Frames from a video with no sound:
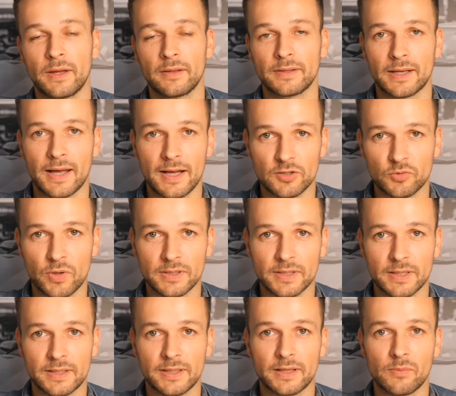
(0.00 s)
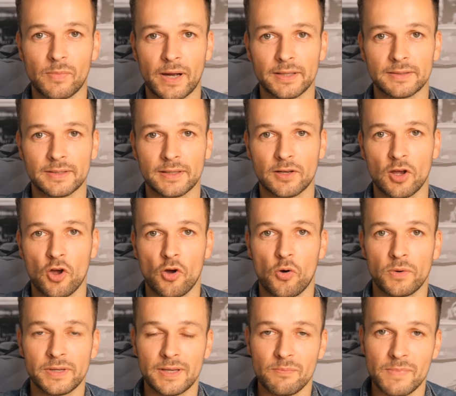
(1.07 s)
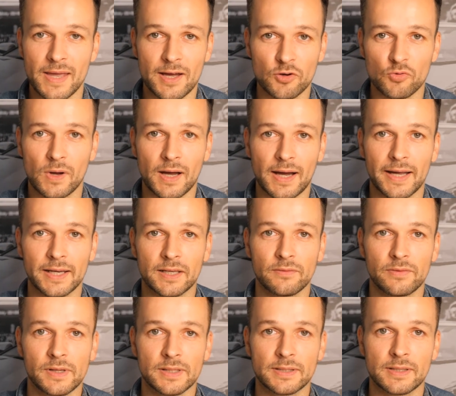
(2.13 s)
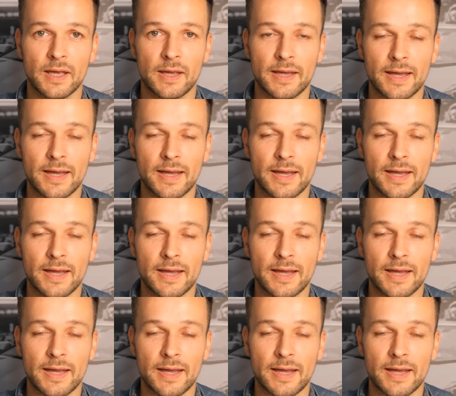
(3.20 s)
Dann hast du das richtige Mindset und je mehr du erreichen willst,